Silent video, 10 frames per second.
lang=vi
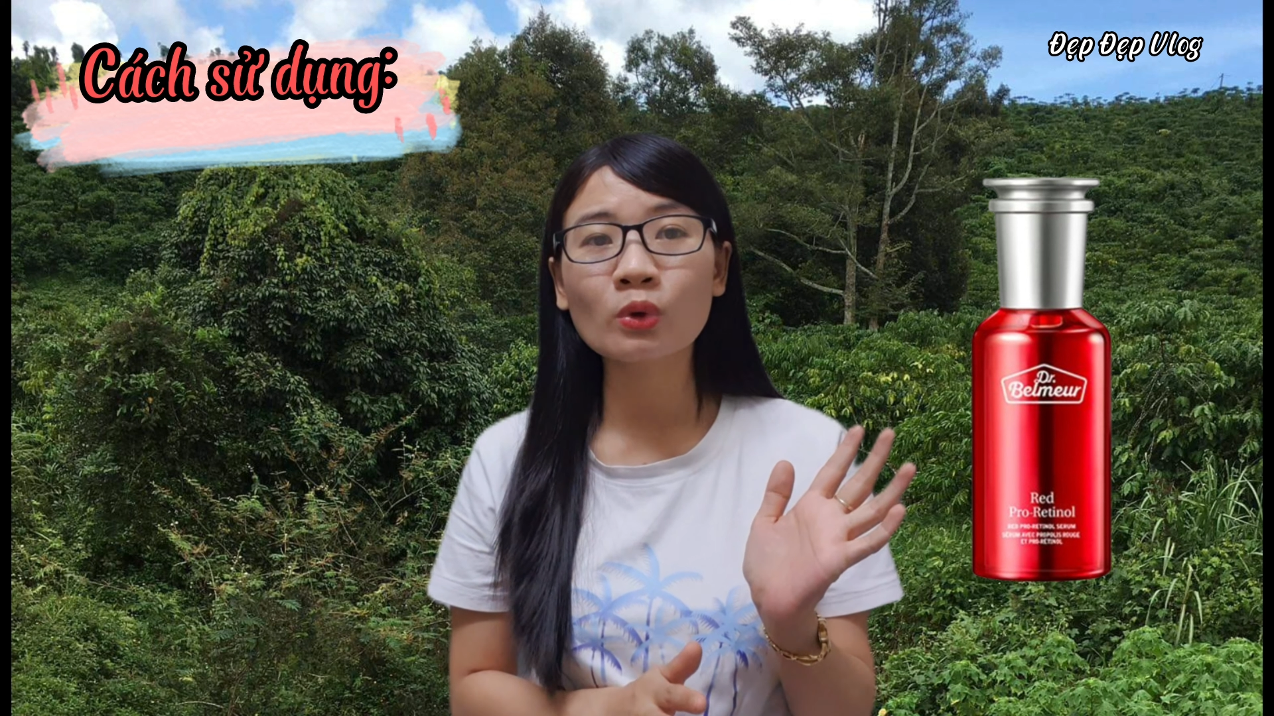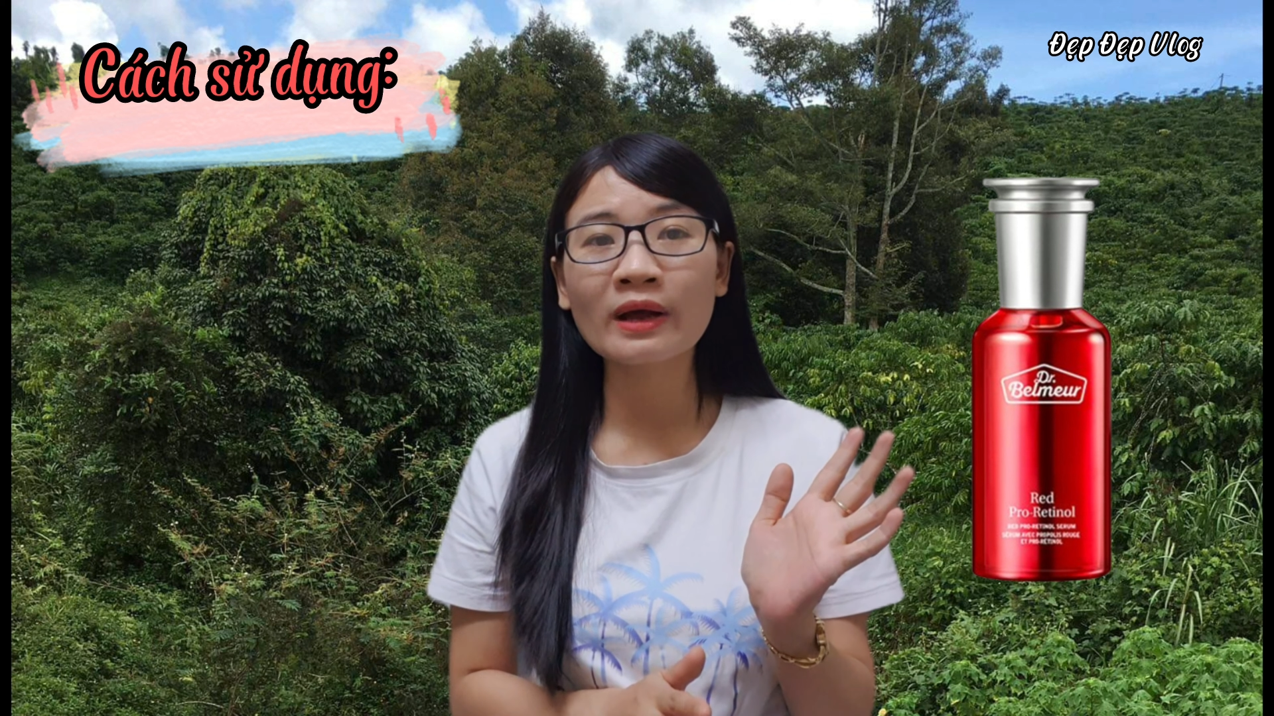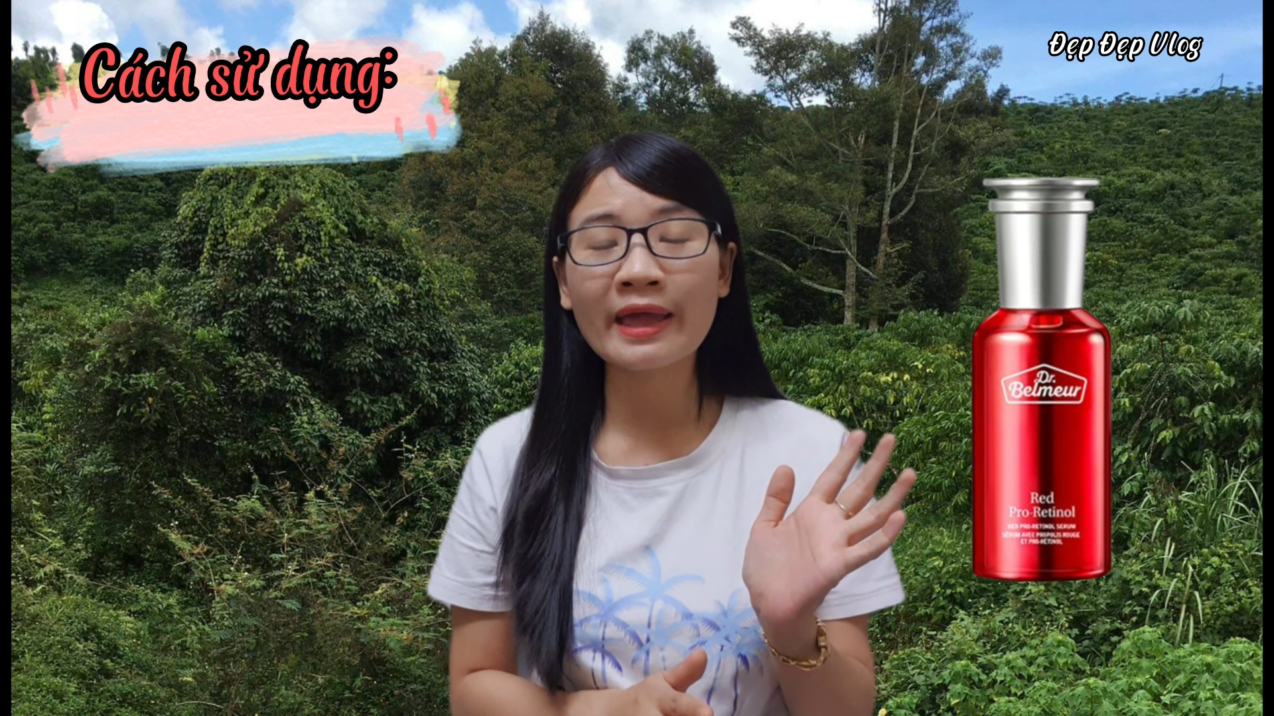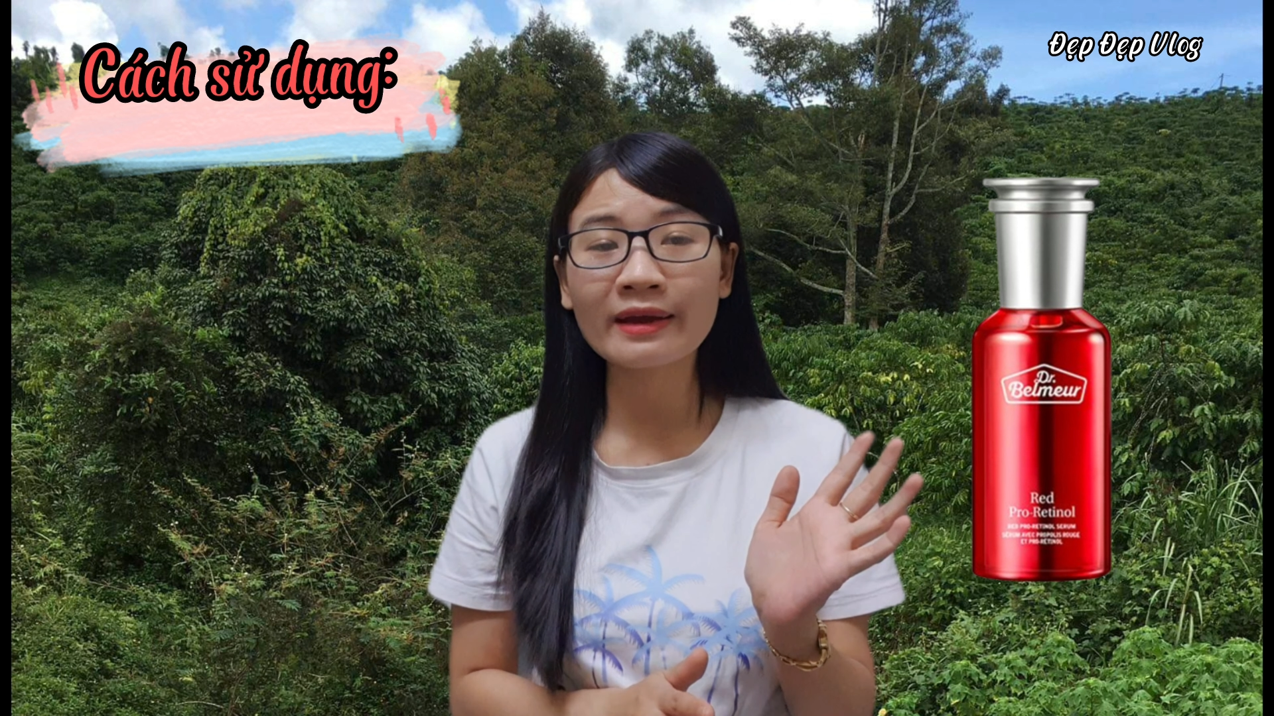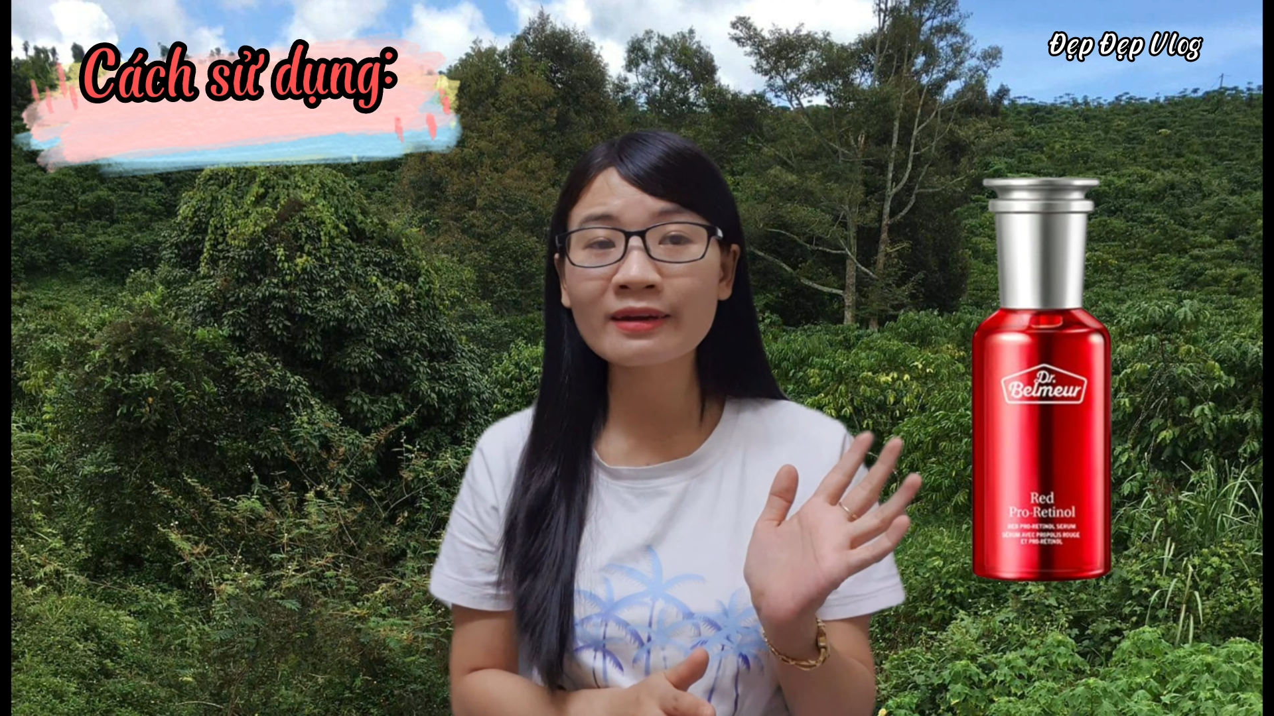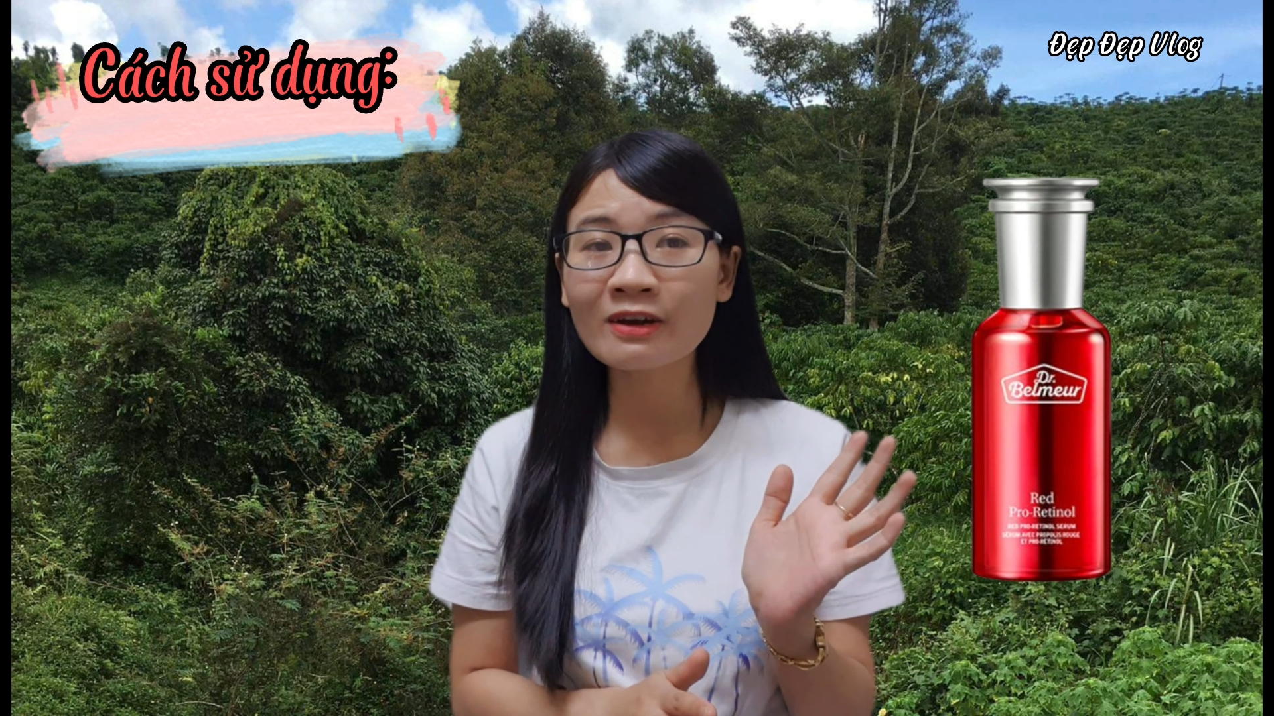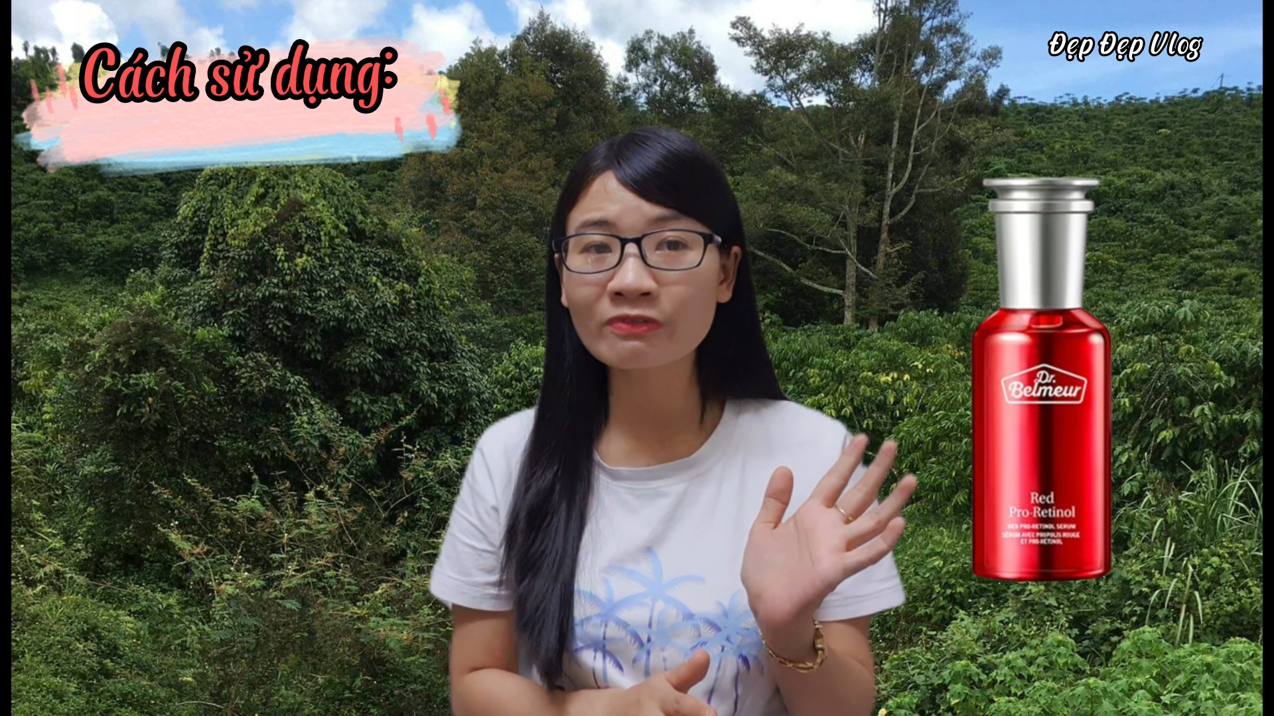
của hãng The